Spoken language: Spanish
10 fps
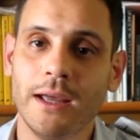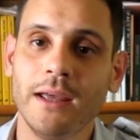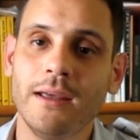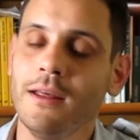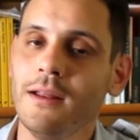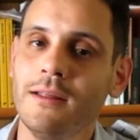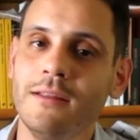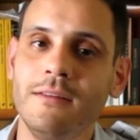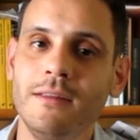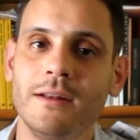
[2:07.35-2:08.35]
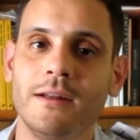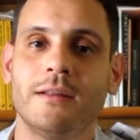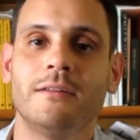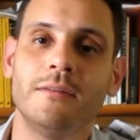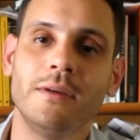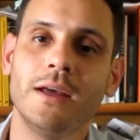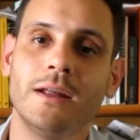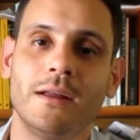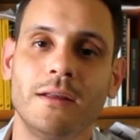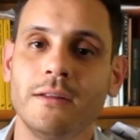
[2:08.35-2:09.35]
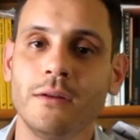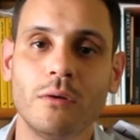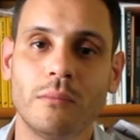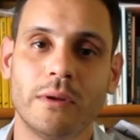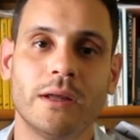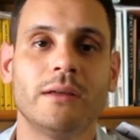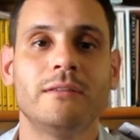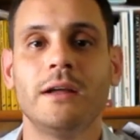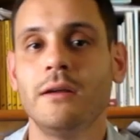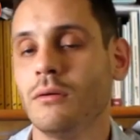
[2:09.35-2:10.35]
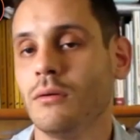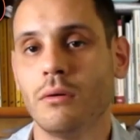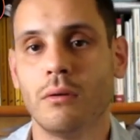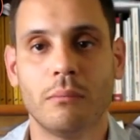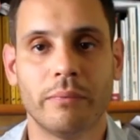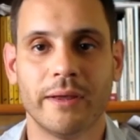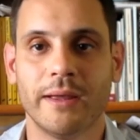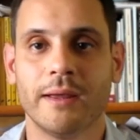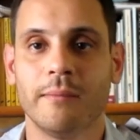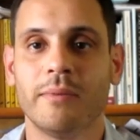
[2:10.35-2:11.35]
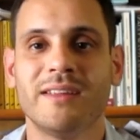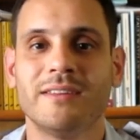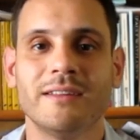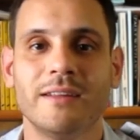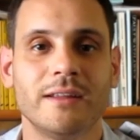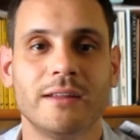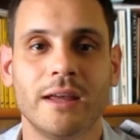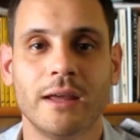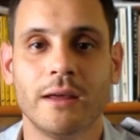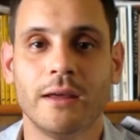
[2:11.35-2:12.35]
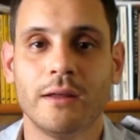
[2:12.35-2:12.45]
Eh, quiere decir que si bien este nombre es algo eh, quizás eh,